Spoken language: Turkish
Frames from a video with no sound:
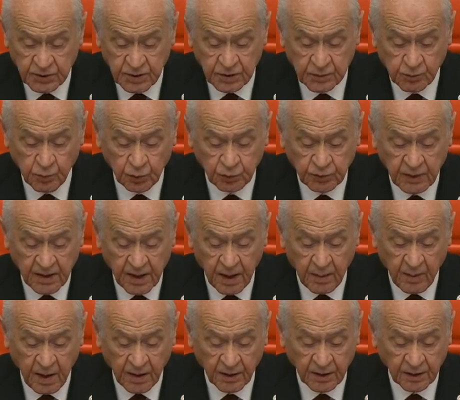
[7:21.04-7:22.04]
siz
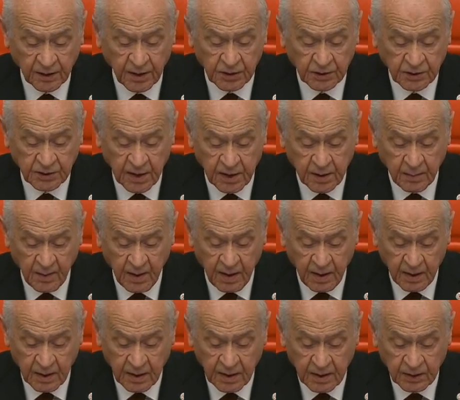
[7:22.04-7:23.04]
muhterem
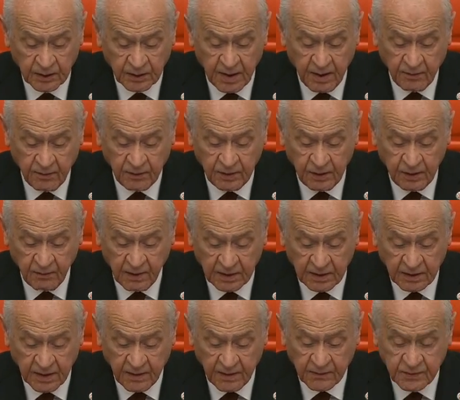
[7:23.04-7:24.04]
arkadaşlarıma tevdi
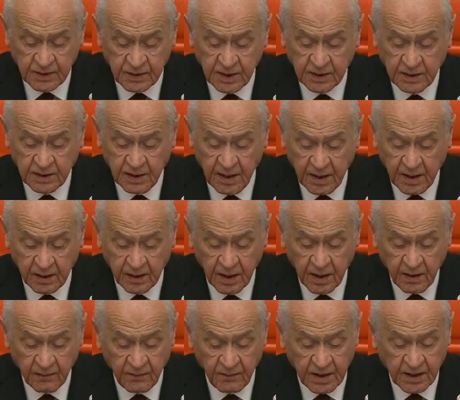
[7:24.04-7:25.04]
ve tevzi edilen
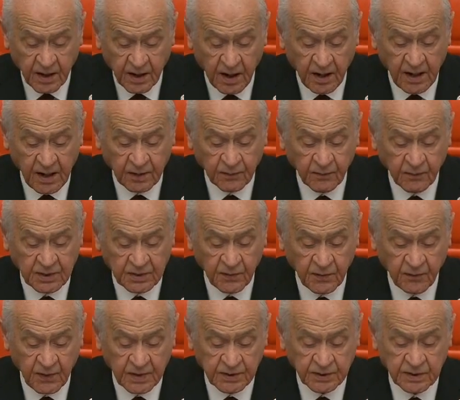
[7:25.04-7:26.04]
vekalet
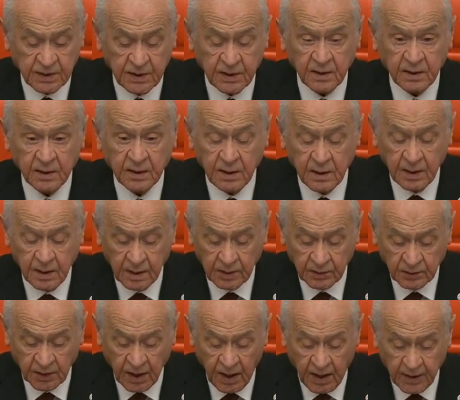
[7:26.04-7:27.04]
vazifesi
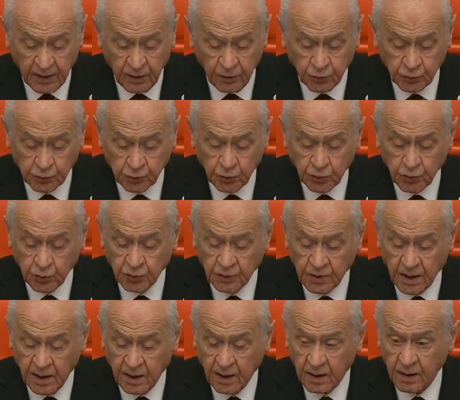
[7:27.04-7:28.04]
tarih
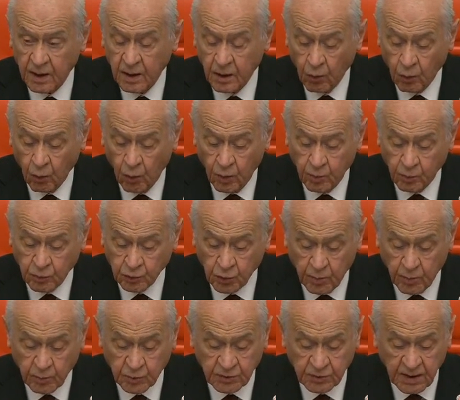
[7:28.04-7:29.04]
huzurunda
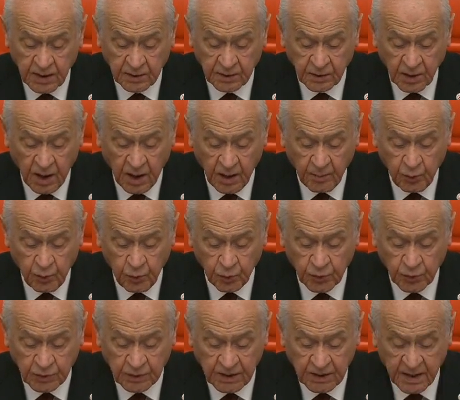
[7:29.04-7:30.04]
omuz omuza daha
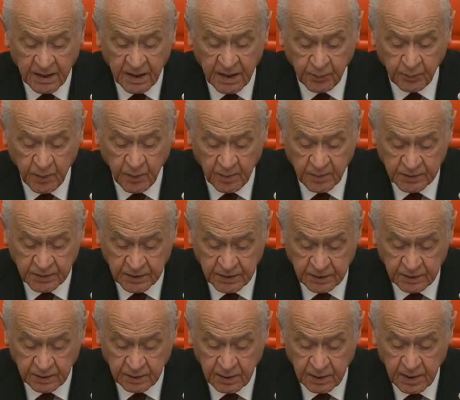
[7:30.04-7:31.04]
büyük işler
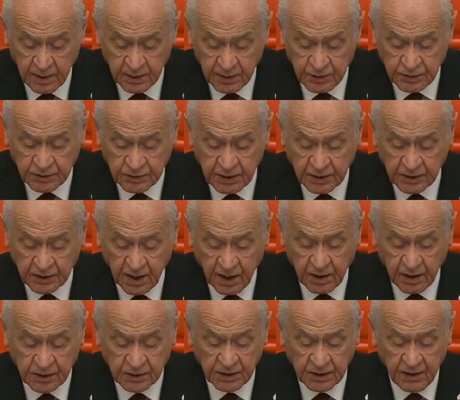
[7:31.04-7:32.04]
yapmamızın
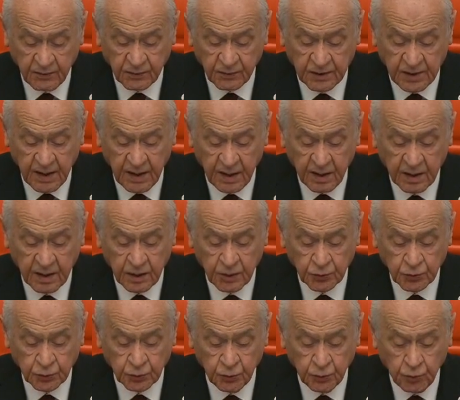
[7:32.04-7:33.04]
istikrarlı şevkine
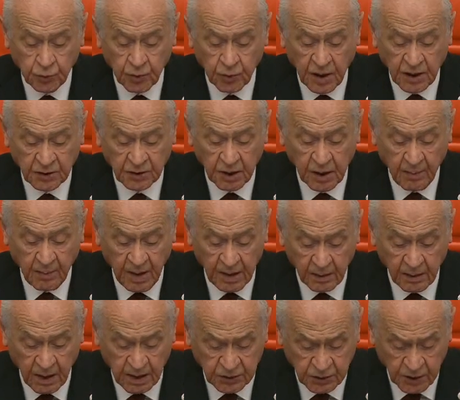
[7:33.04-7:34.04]
şuur
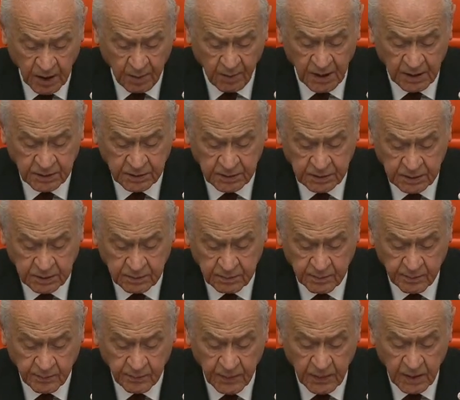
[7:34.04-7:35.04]
aşılama,
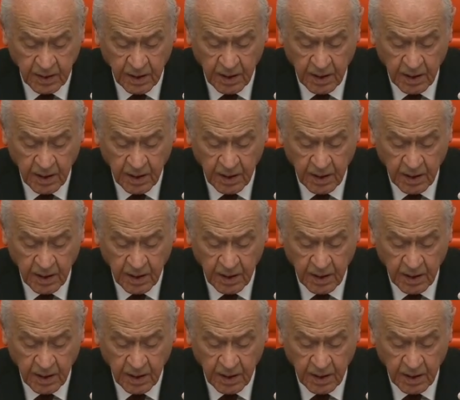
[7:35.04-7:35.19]
aşılamalıdır.